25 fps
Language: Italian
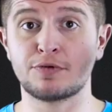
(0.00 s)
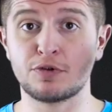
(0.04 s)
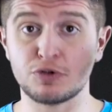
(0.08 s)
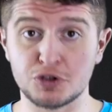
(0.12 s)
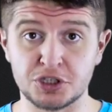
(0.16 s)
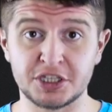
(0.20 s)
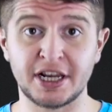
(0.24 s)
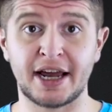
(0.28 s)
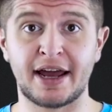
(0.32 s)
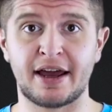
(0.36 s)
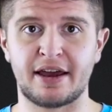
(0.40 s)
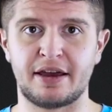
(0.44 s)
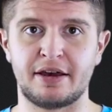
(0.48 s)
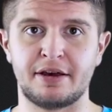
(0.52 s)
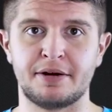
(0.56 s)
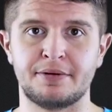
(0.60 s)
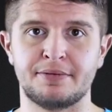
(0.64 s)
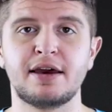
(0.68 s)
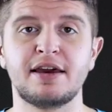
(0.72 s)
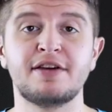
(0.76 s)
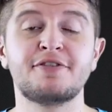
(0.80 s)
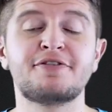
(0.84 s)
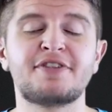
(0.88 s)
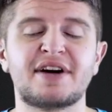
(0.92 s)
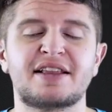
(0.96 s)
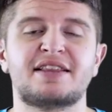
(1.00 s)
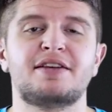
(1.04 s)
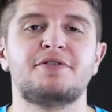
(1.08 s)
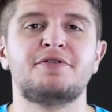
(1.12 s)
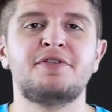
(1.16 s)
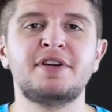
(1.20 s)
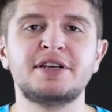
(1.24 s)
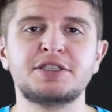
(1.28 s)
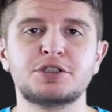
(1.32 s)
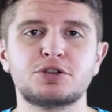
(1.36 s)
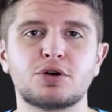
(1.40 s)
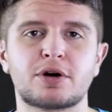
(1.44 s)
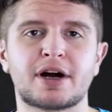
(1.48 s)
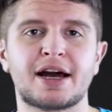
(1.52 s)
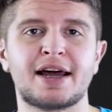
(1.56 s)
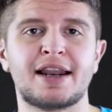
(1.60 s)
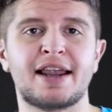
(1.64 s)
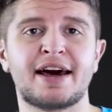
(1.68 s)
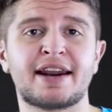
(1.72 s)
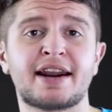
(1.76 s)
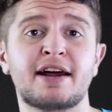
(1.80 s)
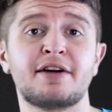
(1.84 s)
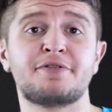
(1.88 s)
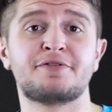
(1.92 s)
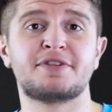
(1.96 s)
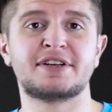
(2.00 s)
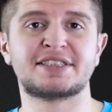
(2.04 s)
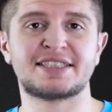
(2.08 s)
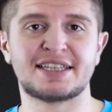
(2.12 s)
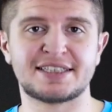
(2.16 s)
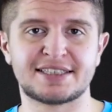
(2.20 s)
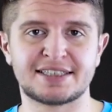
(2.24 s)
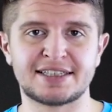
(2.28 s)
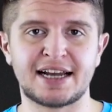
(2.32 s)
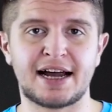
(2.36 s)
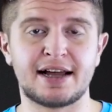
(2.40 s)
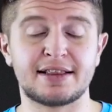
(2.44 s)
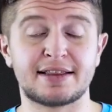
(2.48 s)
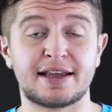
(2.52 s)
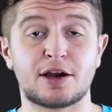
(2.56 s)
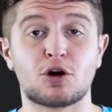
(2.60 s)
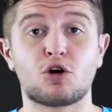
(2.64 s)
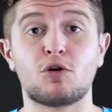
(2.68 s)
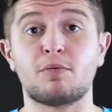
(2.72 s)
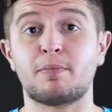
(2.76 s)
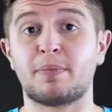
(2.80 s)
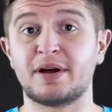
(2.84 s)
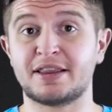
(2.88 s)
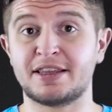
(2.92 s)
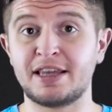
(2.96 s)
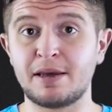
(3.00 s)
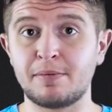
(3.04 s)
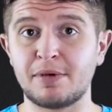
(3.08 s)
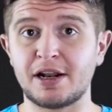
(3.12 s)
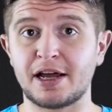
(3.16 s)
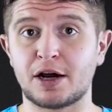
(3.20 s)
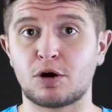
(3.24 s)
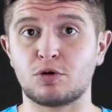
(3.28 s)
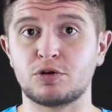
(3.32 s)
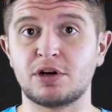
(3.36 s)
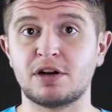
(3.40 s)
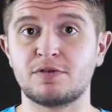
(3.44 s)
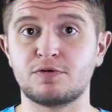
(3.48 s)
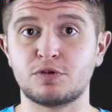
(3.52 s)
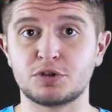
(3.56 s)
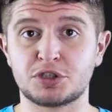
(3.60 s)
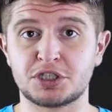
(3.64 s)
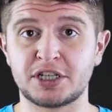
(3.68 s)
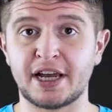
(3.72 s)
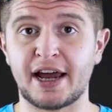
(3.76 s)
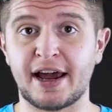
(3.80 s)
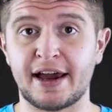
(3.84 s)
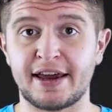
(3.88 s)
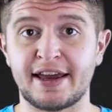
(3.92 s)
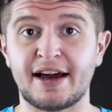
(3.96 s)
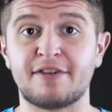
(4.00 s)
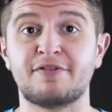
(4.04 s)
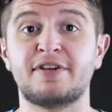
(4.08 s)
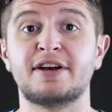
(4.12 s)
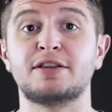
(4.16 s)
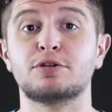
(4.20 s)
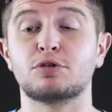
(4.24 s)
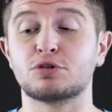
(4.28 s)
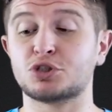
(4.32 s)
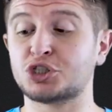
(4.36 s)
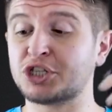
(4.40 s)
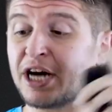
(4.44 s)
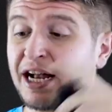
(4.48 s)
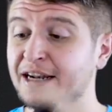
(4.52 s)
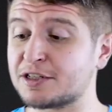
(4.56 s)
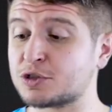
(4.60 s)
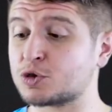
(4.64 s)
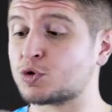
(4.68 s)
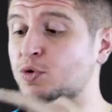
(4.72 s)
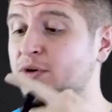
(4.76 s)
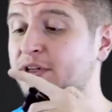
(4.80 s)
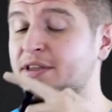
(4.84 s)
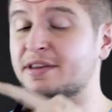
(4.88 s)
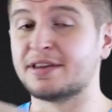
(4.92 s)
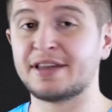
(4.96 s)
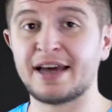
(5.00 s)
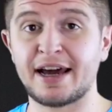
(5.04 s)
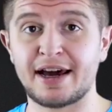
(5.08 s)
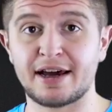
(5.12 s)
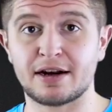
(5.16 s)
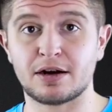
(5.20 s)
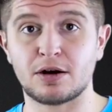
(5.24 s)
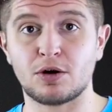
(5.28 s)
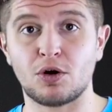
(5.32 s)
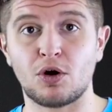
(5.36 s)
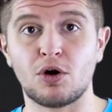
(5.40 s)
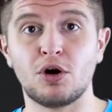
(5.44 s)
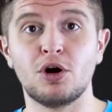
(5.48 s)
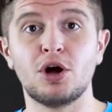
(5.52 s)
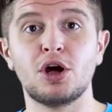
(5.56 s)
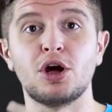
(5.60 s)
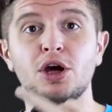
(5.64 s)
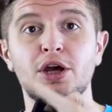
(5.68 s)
V6. Infatti visto che l'RF60 è compatibile con il V6 avendo già al suo interno